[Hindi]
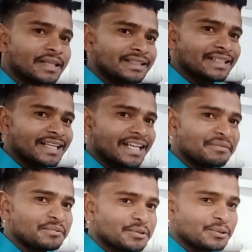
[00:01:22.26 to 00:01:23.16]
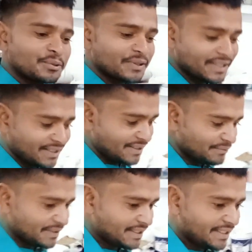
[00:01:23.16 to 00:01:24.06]
उनका तैयारी फुल हो गया है
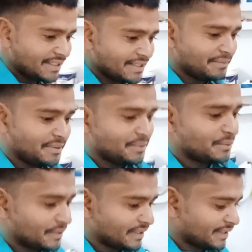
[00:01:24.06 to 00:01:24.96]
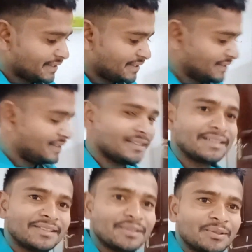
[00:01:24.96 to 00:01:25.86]
उनका टिकट भी हो गया है
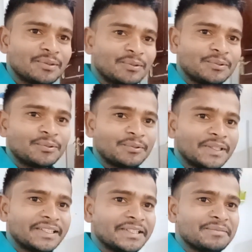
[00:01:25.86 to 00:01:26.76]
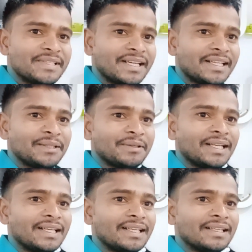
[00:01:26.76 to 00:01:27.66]
वो एकदम जाने
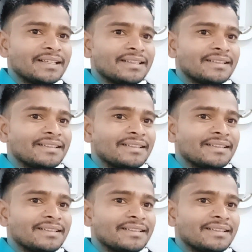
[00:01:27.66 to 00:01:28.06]
वाले हैं